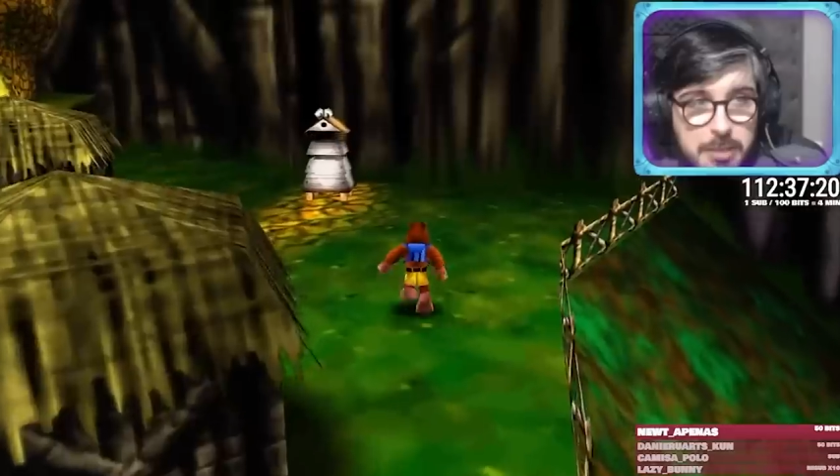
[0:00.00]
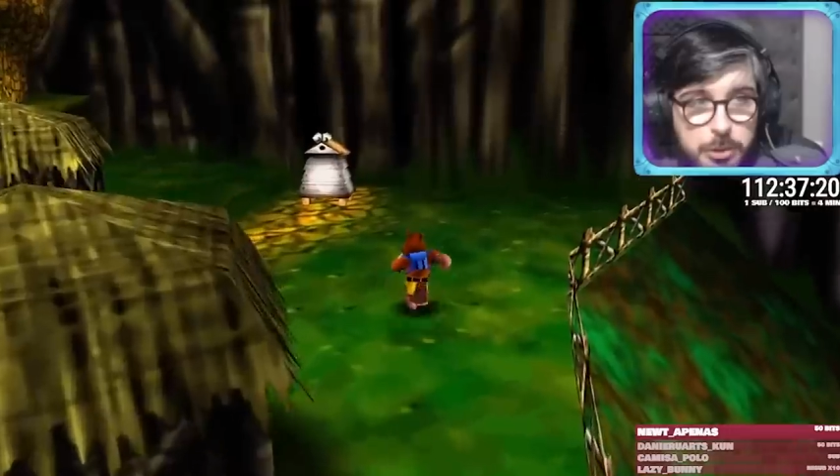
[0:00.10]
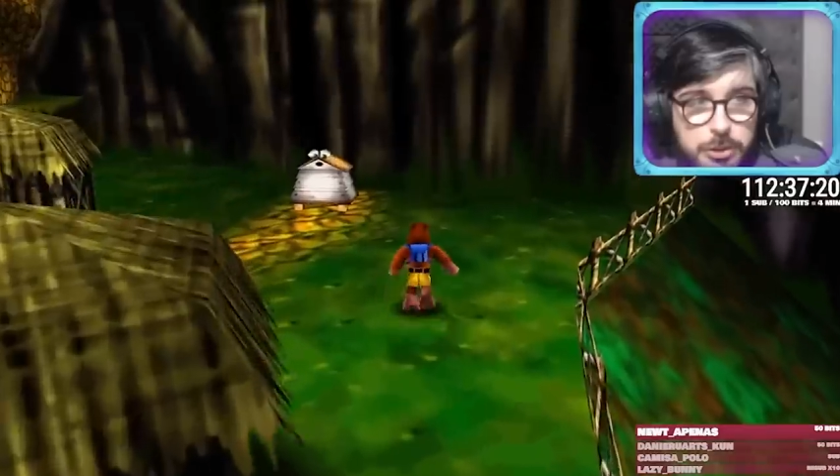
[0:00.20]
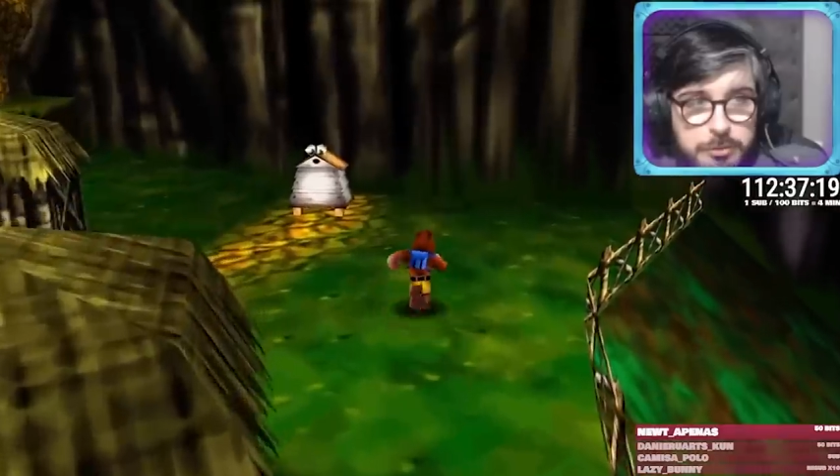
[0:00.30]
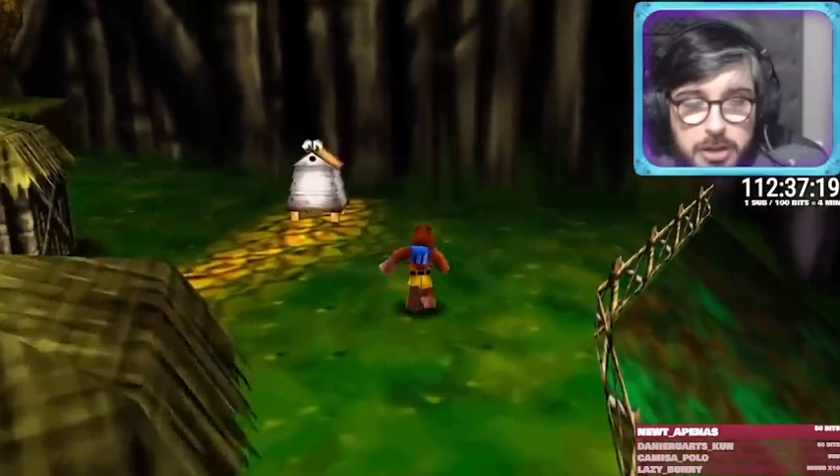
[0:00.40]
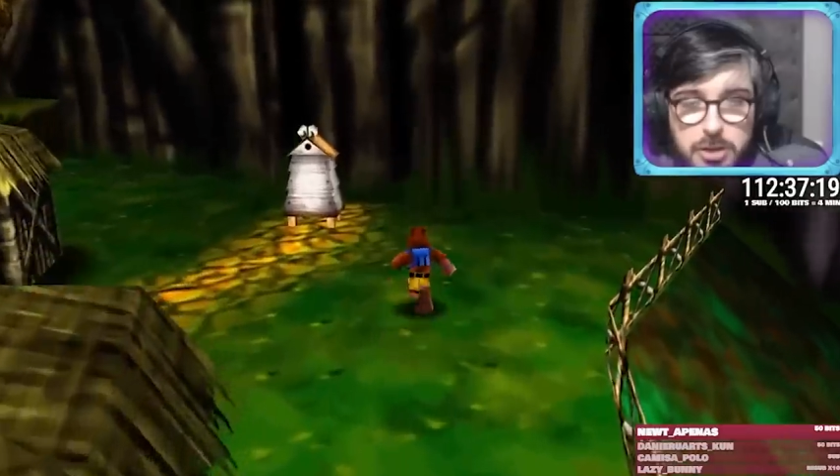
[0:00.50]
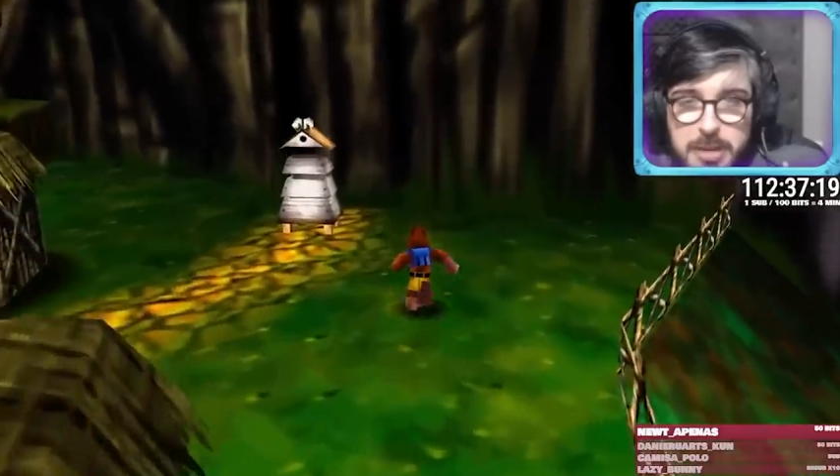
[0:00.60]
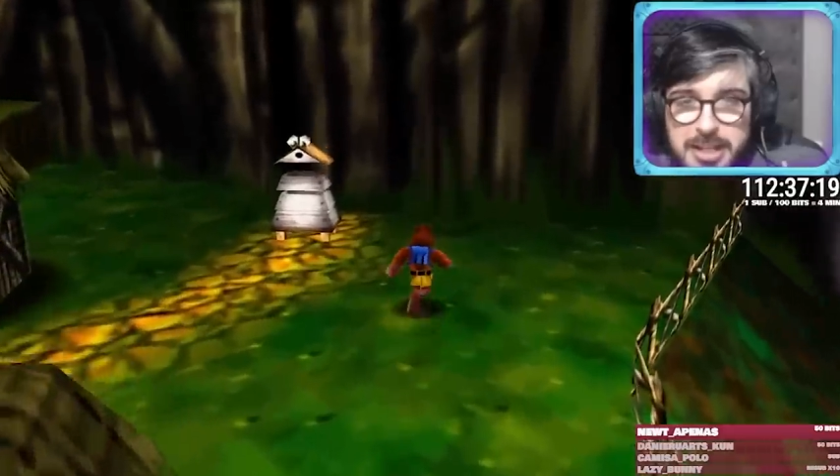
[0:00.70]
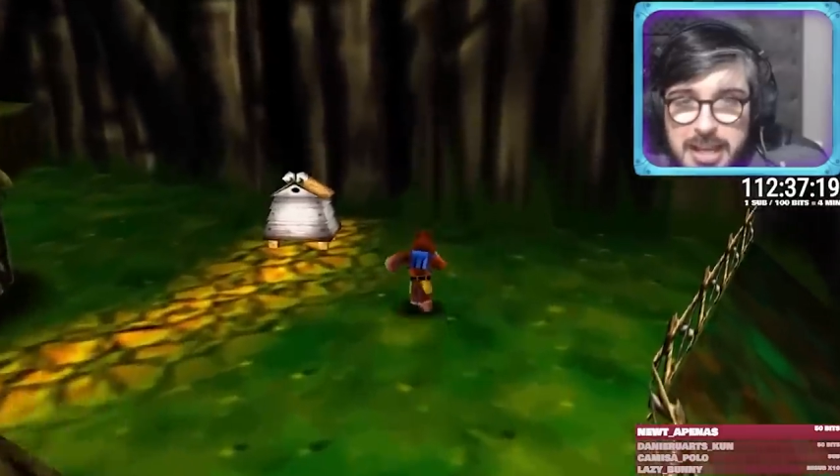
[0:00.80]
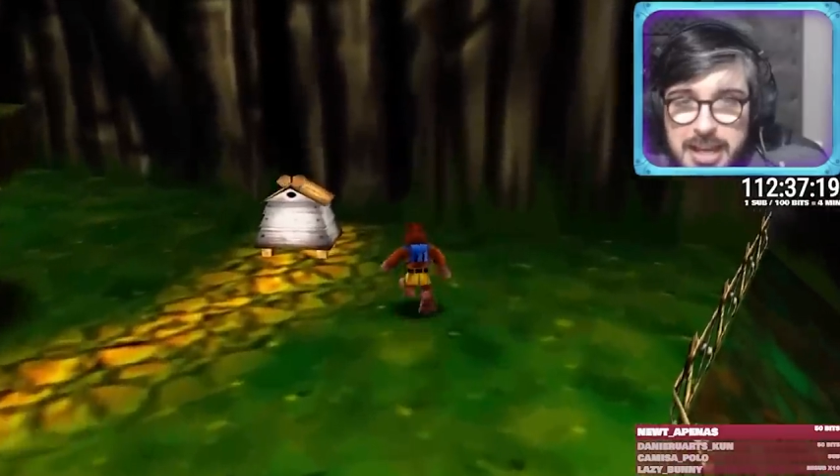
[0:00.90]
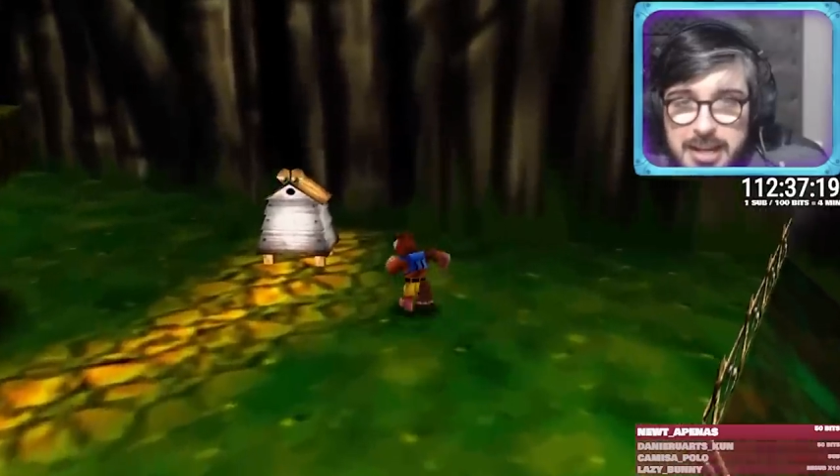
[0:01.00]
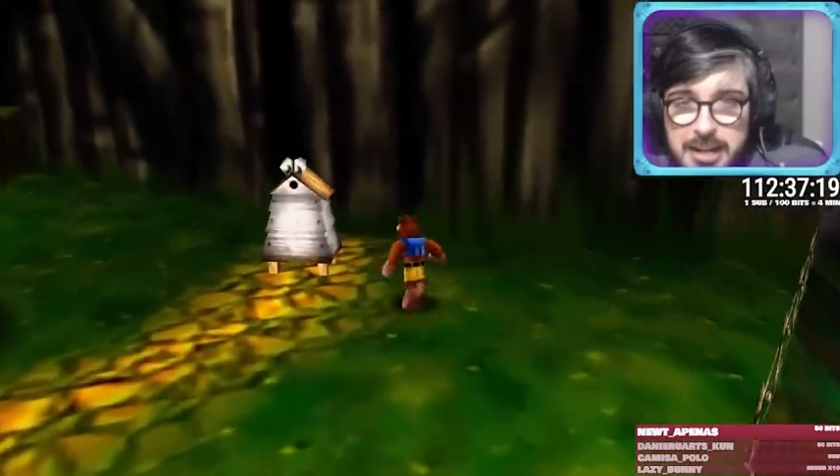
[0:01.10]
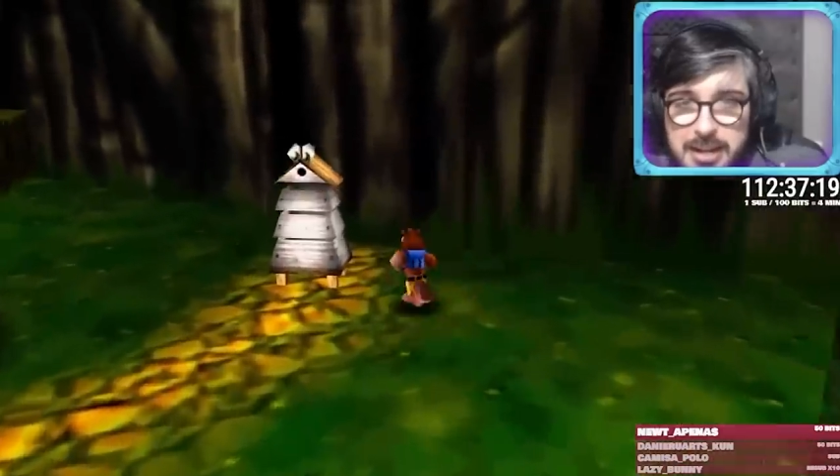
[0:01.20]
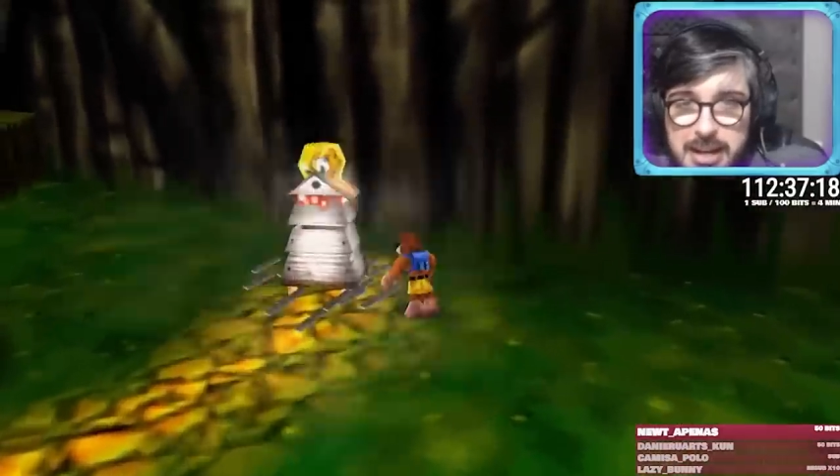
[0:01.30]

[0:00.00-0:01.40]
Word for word: muito ver como é que era